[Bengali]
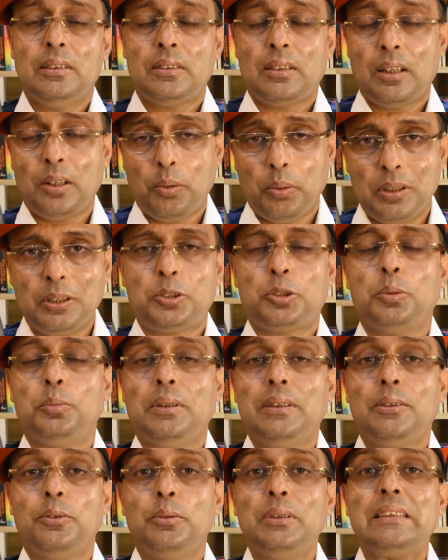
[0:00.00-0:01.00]
তারা অনেক
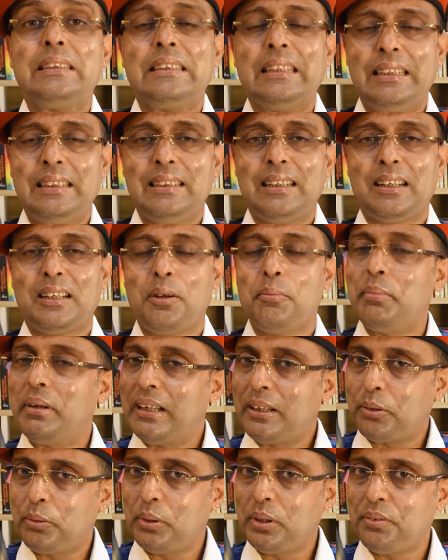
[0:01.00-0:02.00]
সময় ওই চেনটাকে
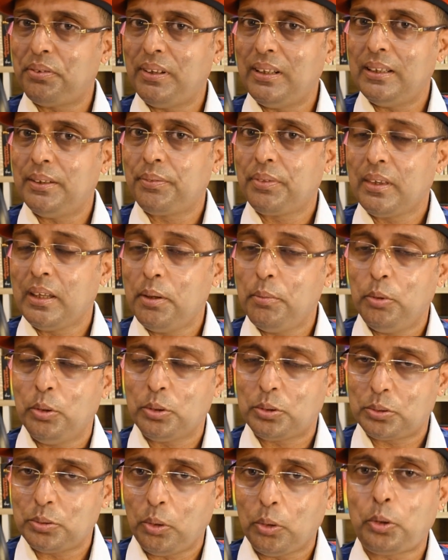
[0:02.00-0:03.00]
ব্রেক করে ফেলে এবং
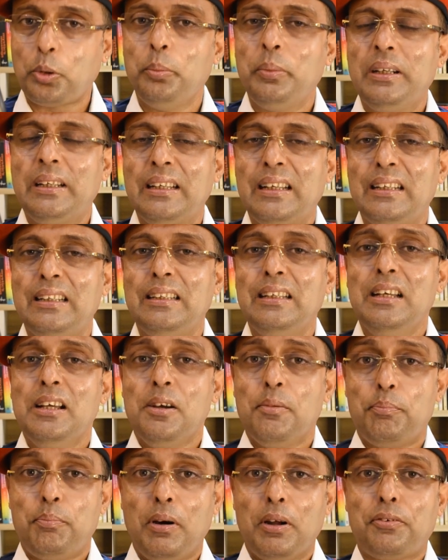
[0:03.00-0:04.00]
অটোমেটিক্যালি
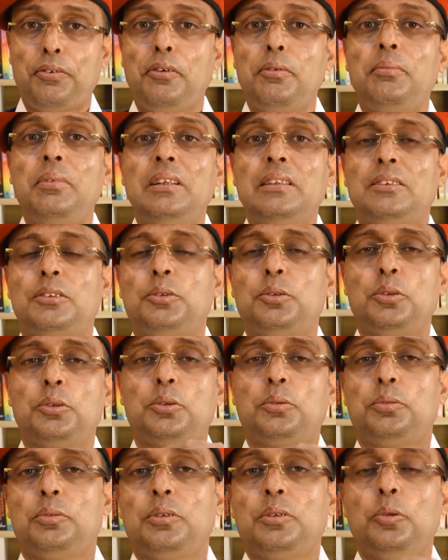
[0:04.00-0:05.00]
পারফরমেন্স
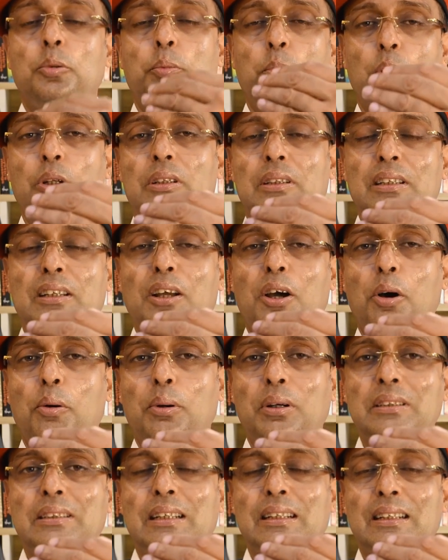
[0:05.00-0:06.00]
গ্রোথ উপরের দিকে
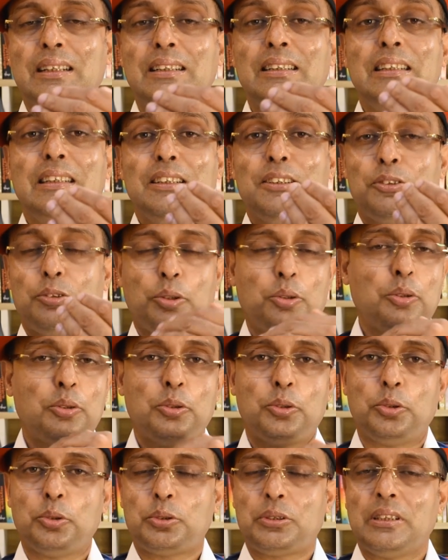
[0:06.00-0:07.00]
হওয়ার জায়গায় তখন
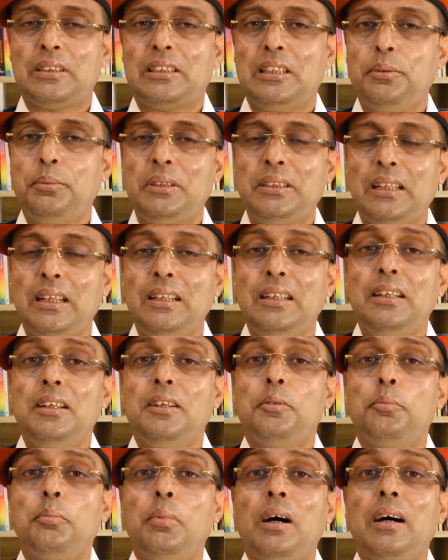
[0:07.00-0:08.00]
গ্রোথটা থেমে যায়
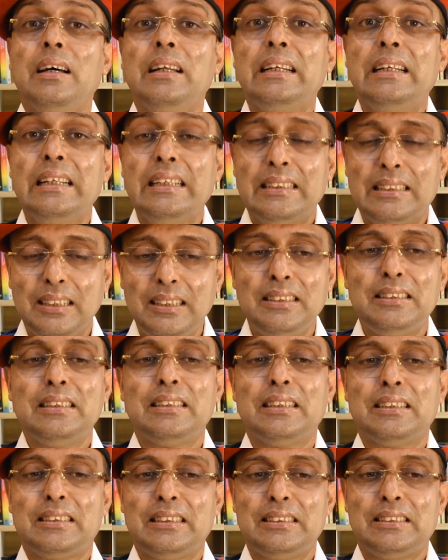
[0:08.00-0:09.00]
বা রেজাল্ট
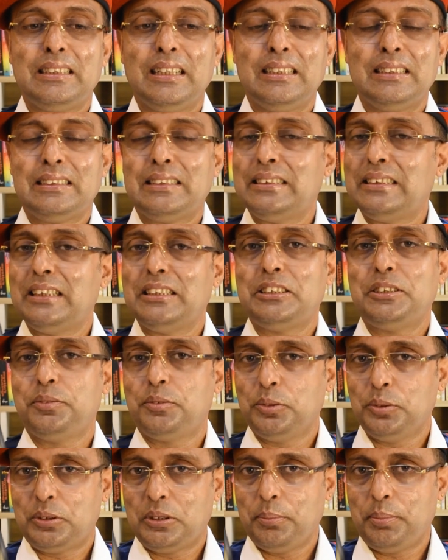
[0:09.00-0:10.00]
যেটা সে চায় সেটা অ্যাচিভ
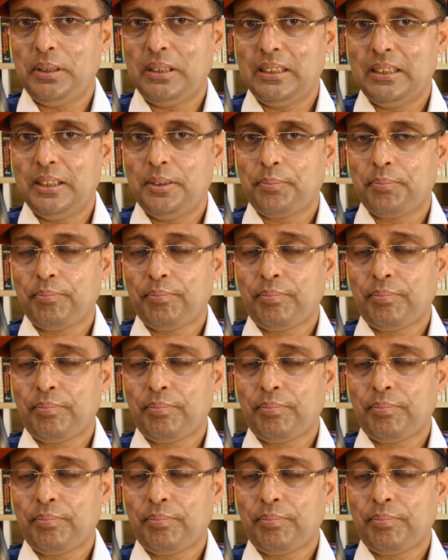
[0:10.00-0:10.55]
করতে পারে না